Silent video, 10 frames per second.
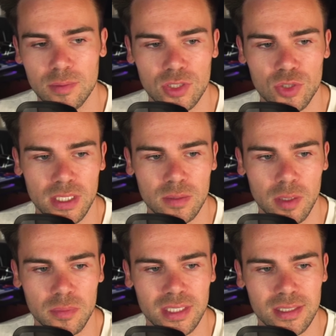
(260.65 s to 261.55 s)
Dementsprechend
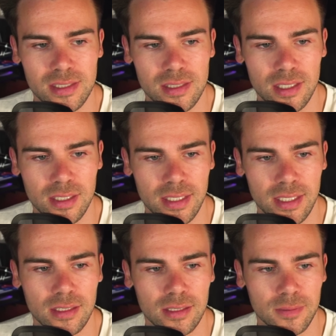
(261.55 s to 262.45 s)
bei mir ist es dann
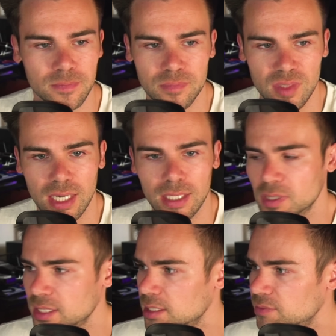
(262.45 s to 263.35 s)
eher, ähm, ja,
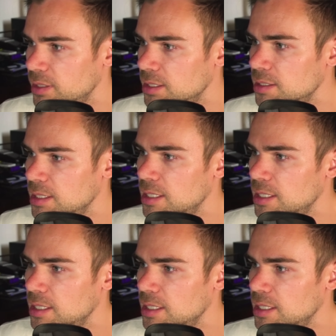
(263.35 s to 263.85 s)
im Regelfall